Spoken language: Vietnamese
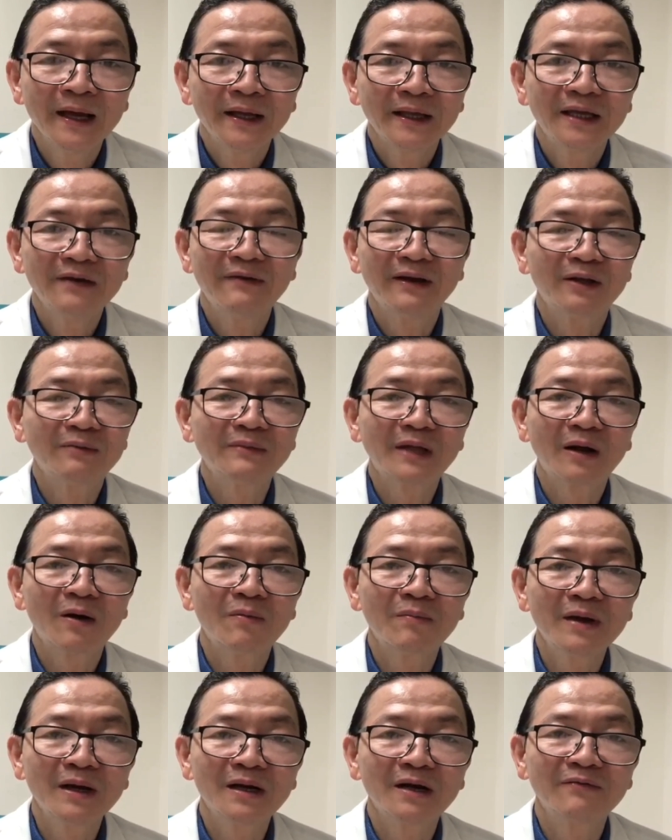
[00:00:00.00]
như vậy chúng ta
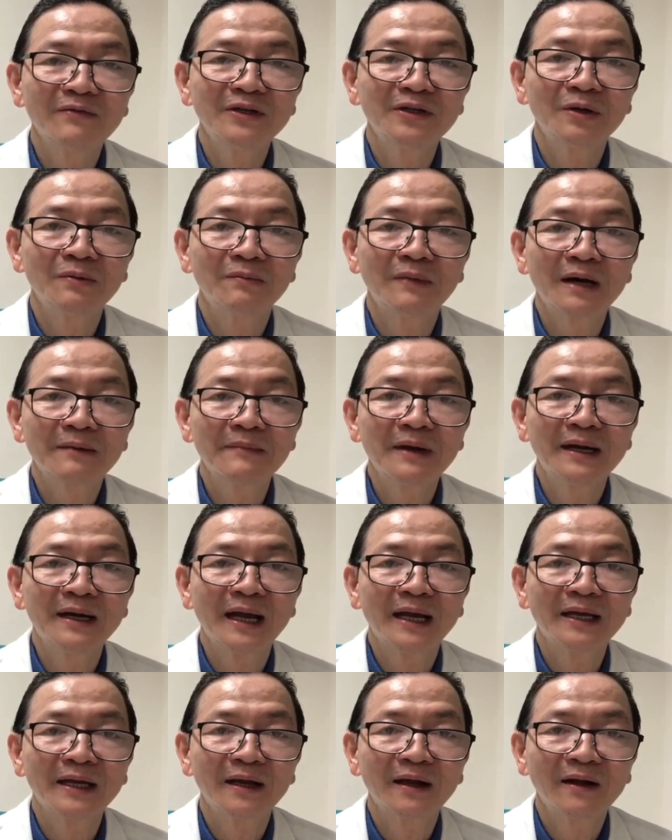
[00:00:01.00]
không biết được vi trùng HB
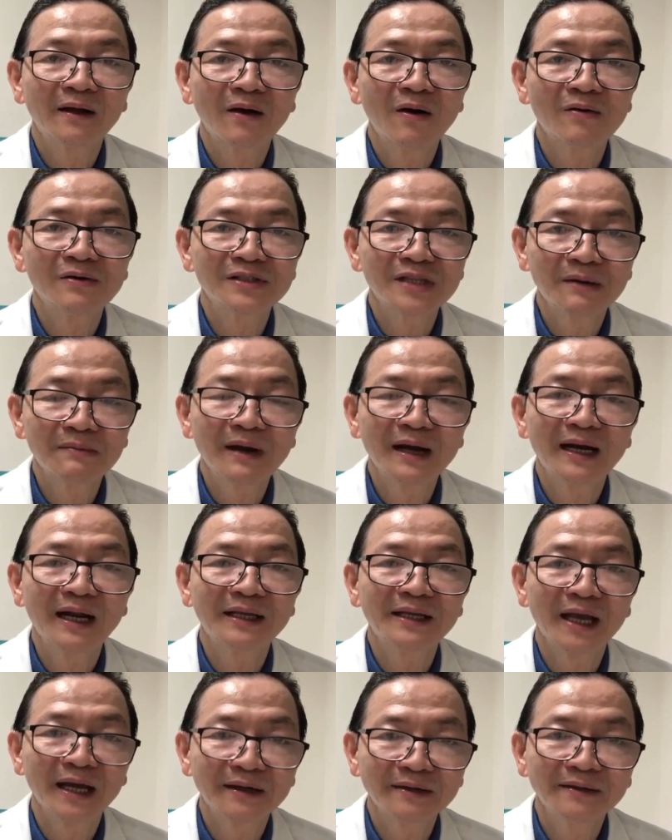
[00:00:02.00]
này còn sống hay đã
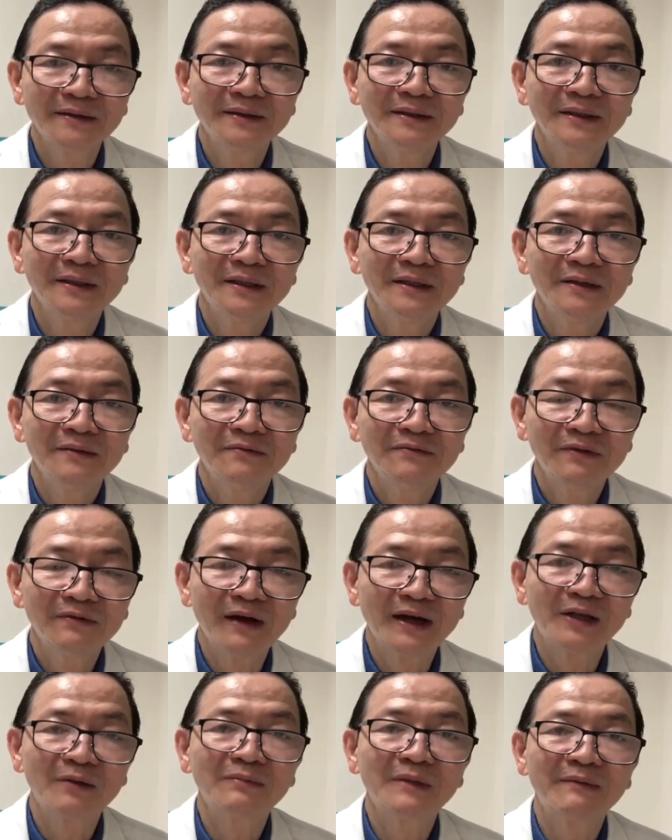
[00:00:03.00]
chết vì
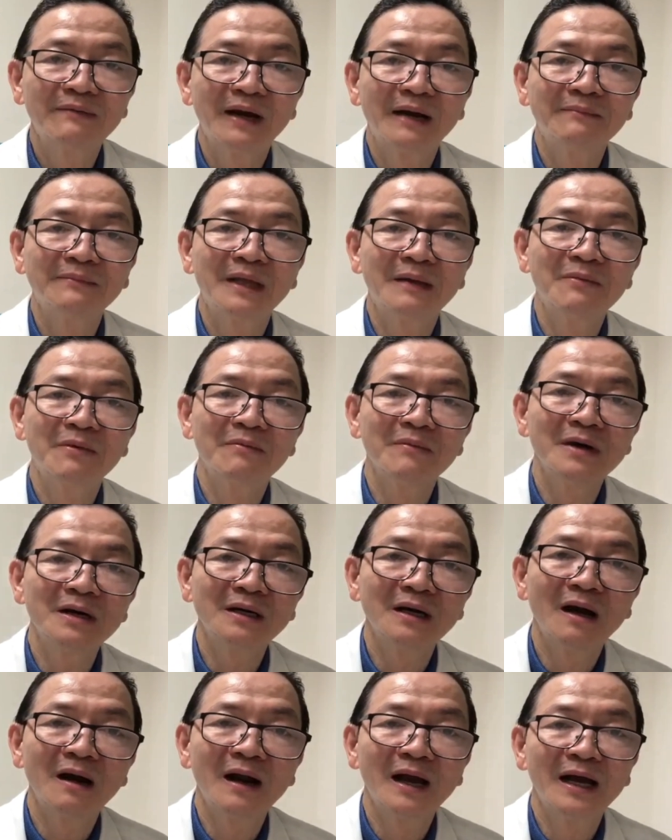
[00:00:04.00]
vậy chúng ta phải làm thêm một
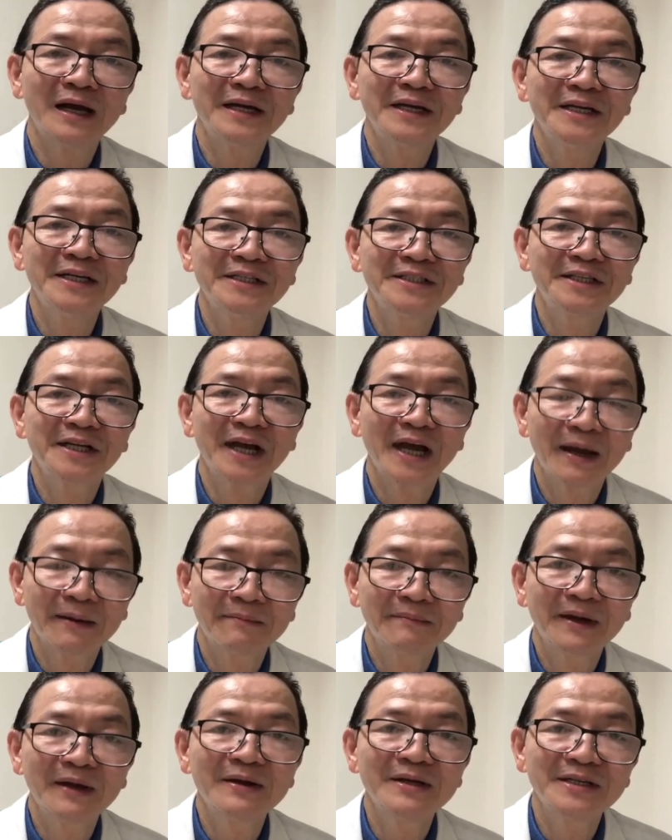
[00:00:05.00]
bước đó là IgM
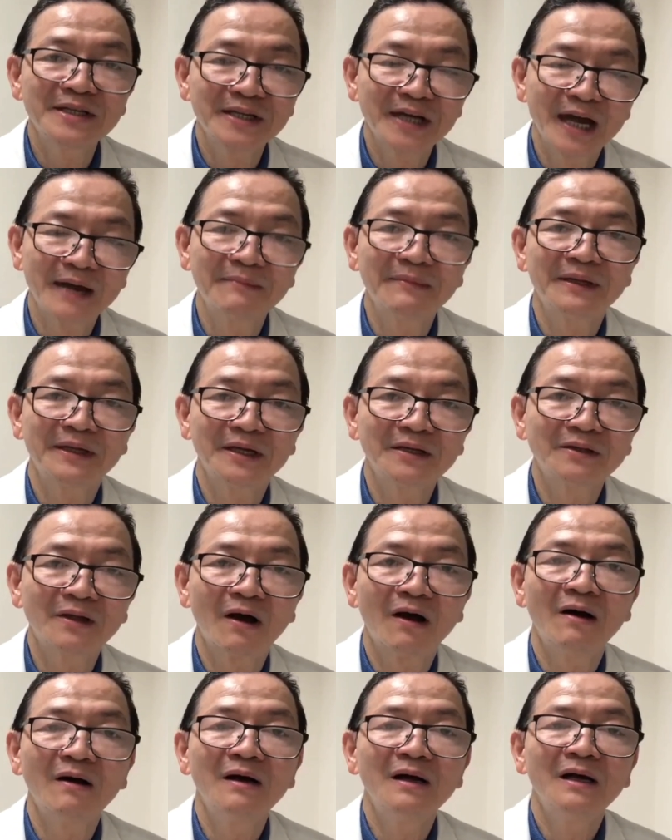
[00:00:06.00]
nếu IgM là chứng
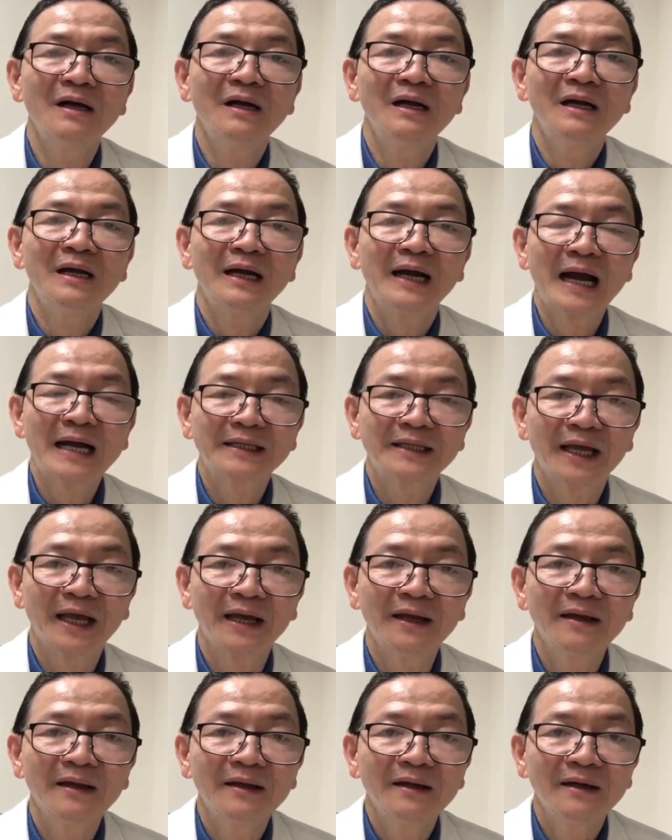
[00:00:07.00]
tỏ kháng
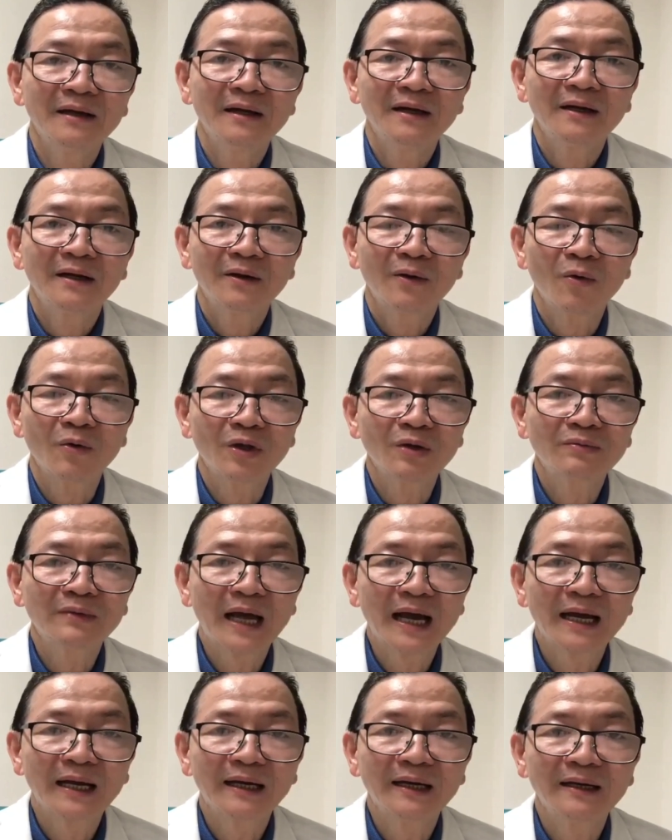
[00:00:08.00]
thể của chúng
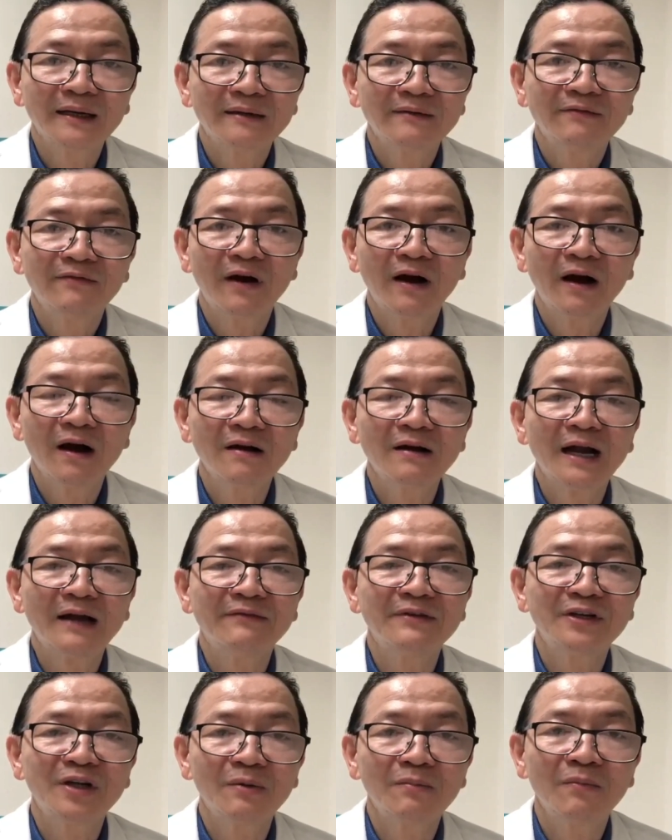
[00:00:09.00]
ta phản ứng lại
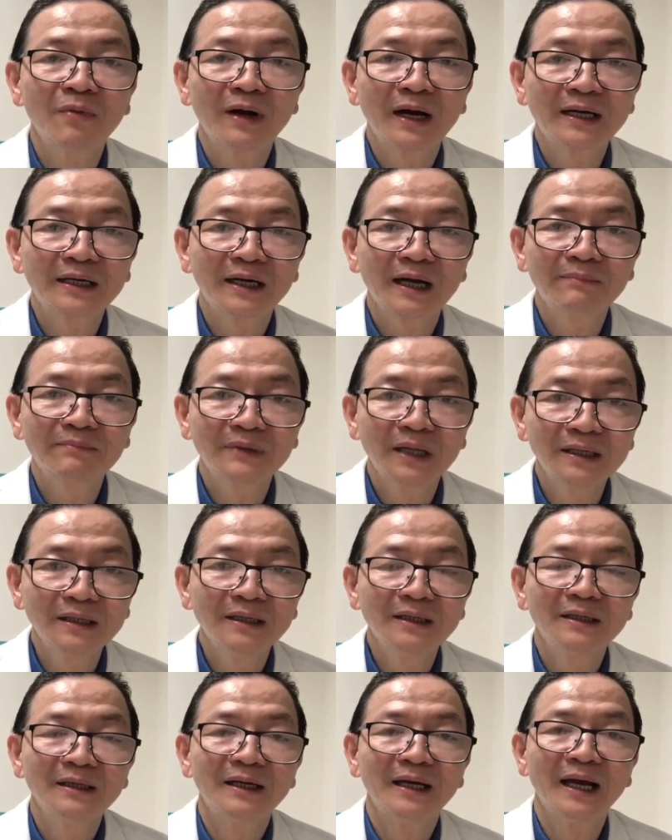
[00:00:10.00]
vi trùng cách cấp tính
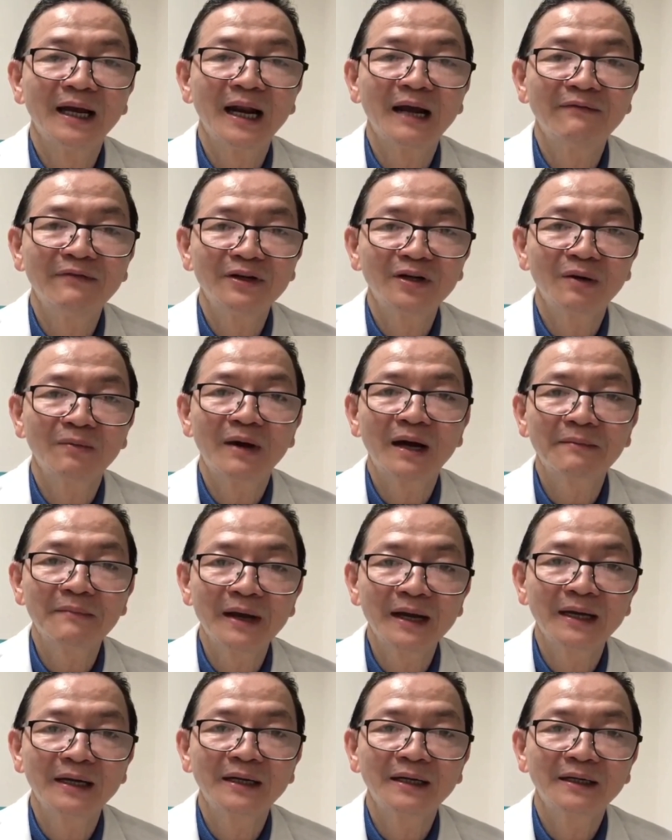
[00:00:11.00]
nghĩa là vi trùng HB
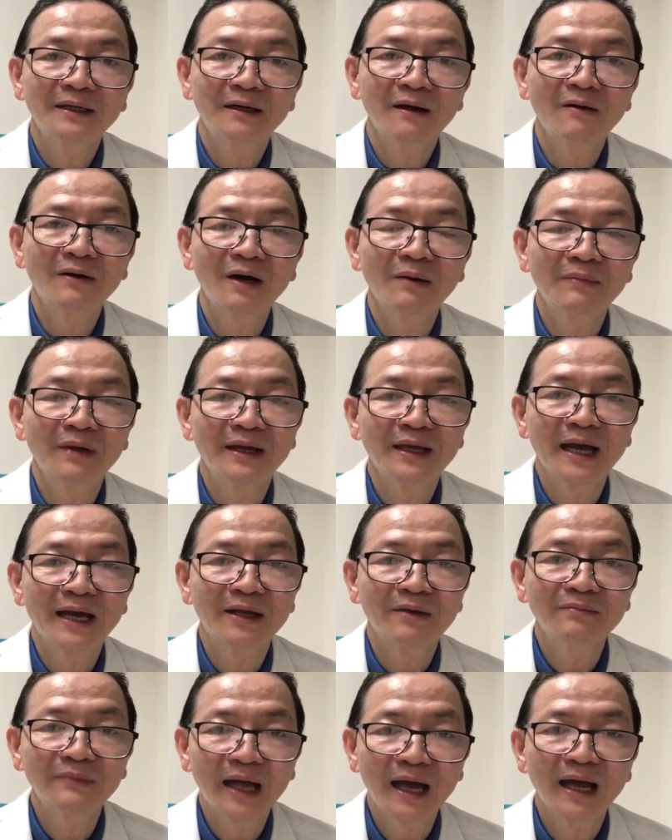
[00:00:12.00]
có trong dạ dày
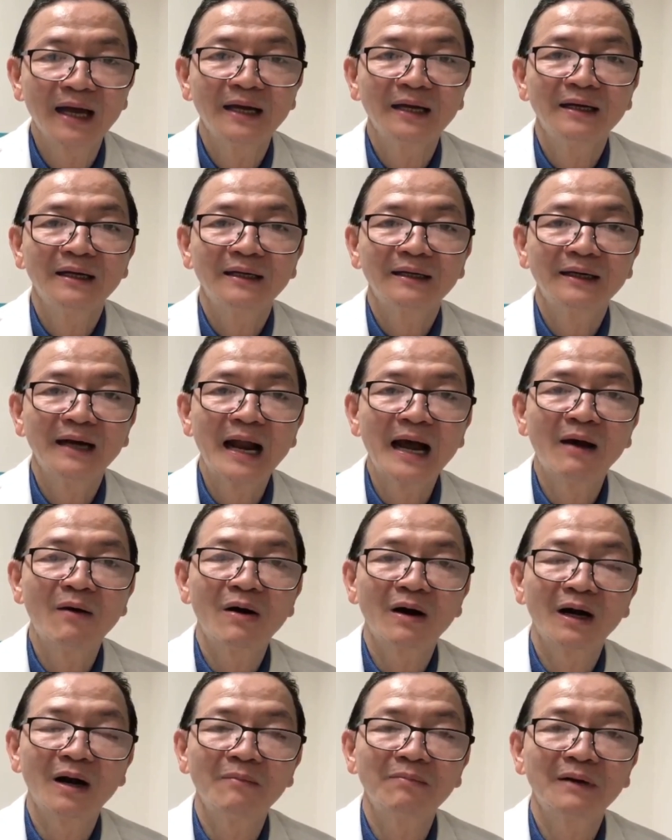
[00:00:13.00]
chúng ta đang
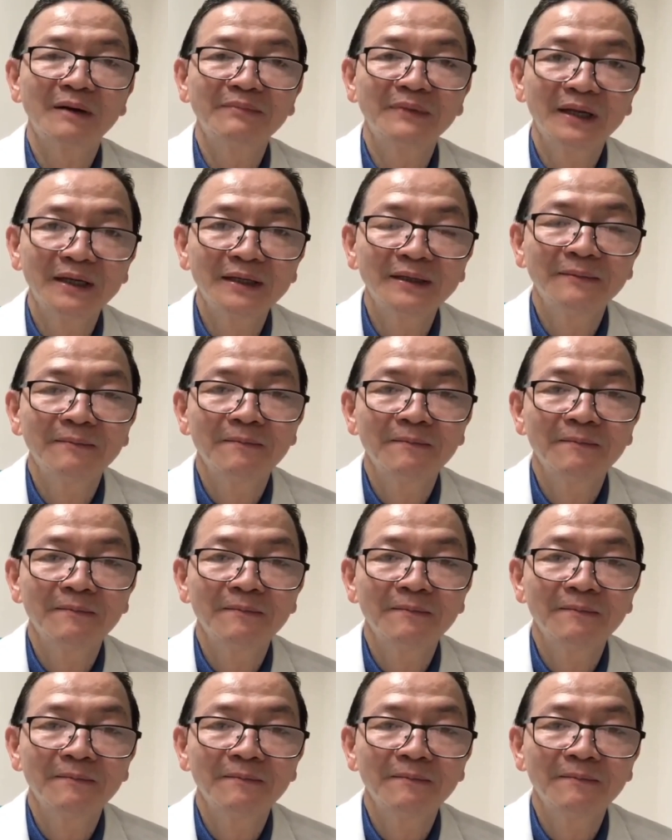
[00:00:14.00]
hoạt động cấp tính